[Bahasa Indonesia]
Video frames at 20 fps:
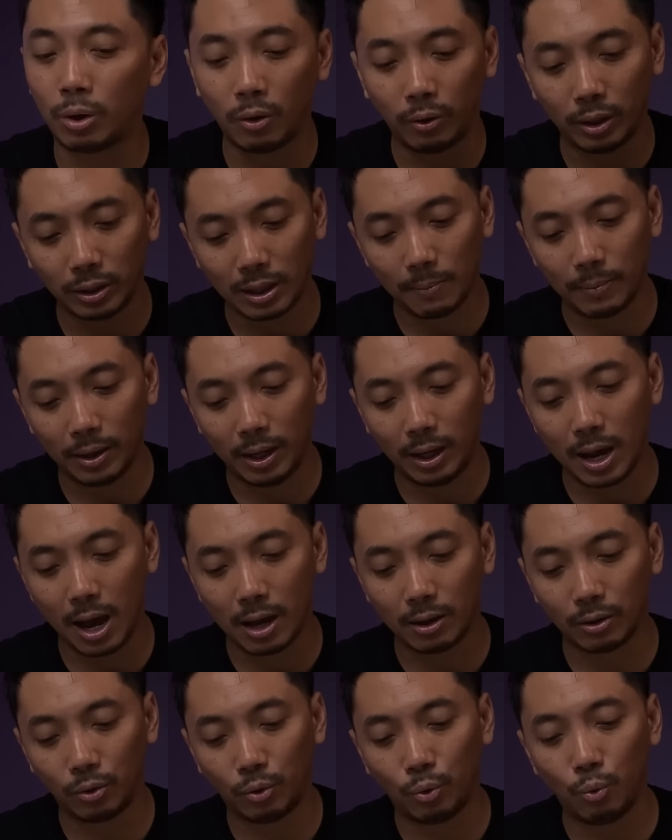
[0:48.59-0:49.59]
Kalau kita beli
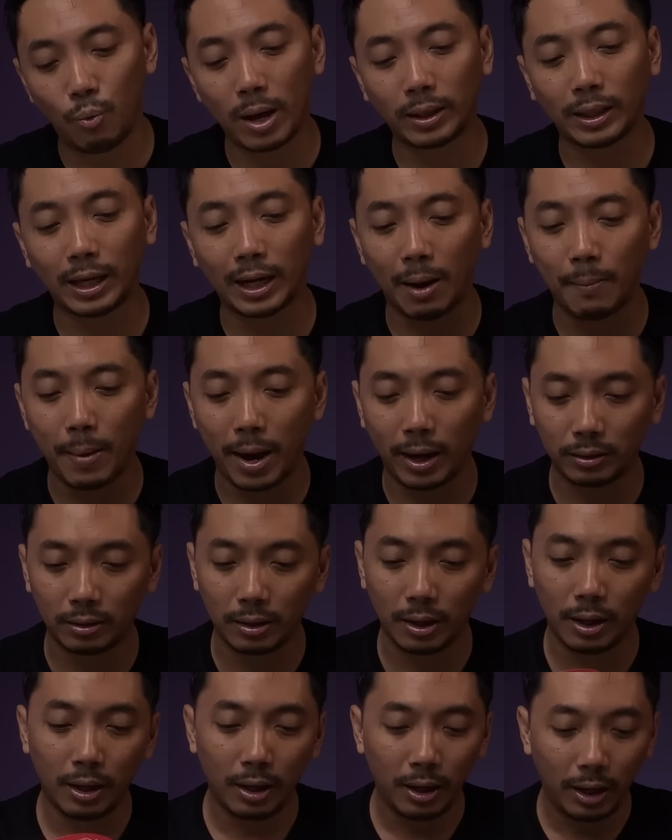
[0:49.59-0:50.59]
yang 2 terabyte